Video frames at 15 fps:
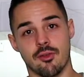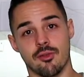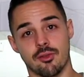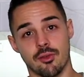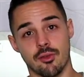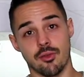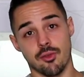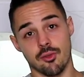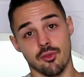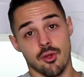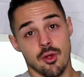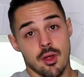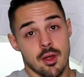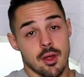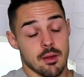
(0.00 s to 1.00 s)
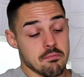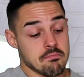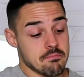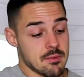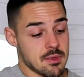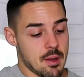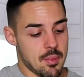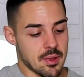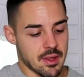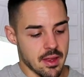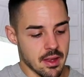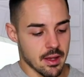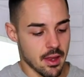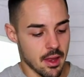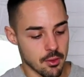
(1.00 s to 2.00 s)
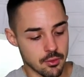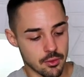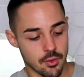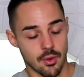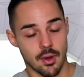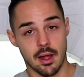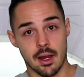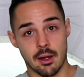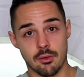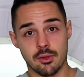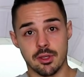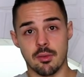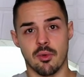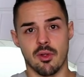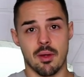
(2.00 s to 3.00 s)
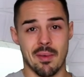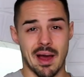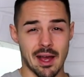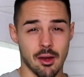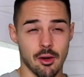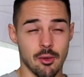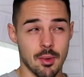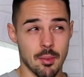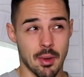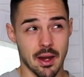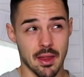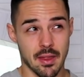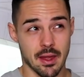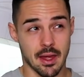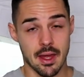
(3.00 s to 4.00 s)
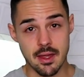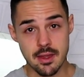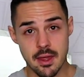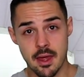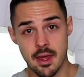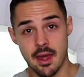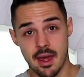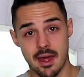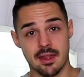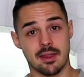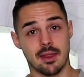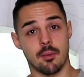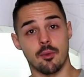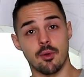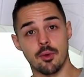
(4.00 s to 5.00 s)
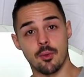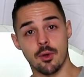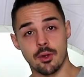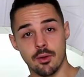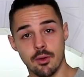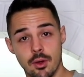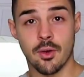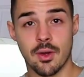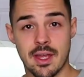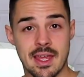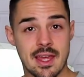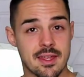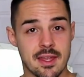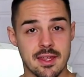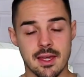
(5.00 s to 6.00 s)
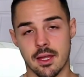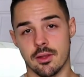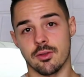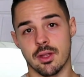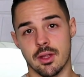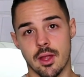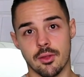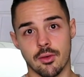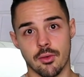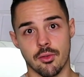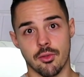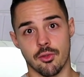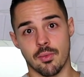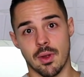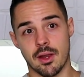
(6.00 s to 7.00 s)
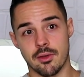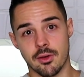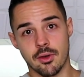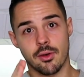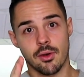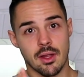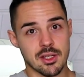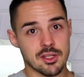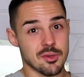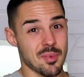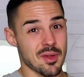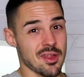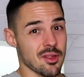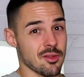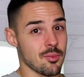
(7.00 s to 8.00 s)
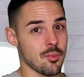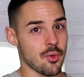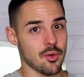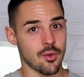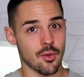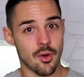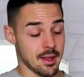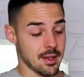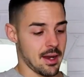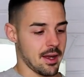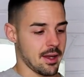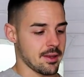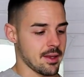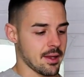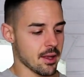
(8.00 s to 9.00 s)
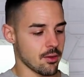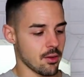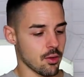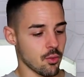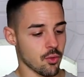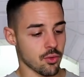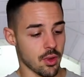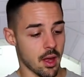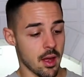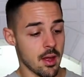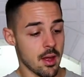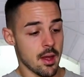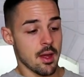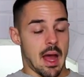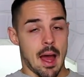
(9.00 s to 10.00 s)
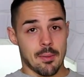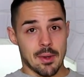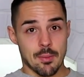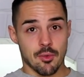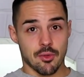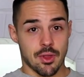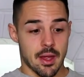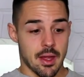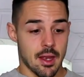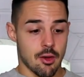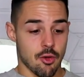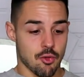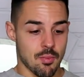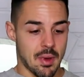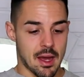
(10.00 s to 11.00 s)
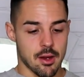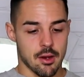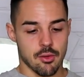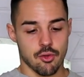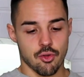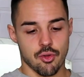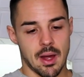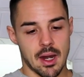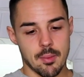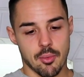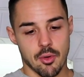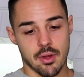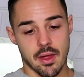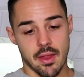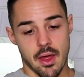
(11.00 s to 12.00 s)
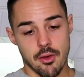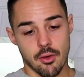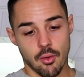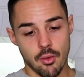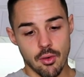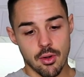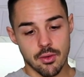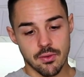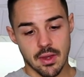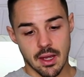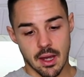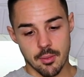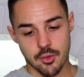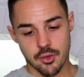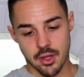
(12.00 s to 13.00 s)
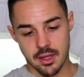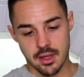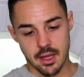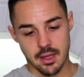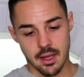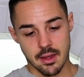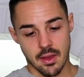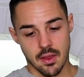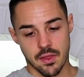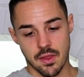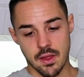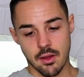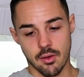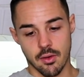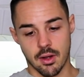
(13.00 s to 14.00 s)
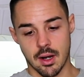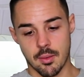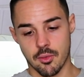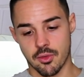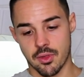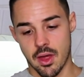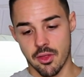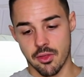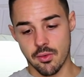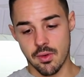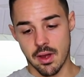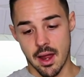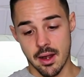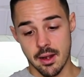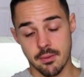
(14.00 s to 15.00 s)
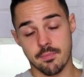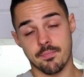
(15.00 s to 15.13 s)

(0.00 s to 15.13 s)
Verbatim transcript: esos trozos. Depende de cada uno. El último de mango me parece que es está muy bueno, ¿no? Y ese sí que no tiene trozos, ¿vale? Yo creo que lo han hecho pensando un poco en la gente que no le gusta. Hablemos de los macros, ¿vale? Por cada yogur, digamos que tienen 5 gramos de azúcar.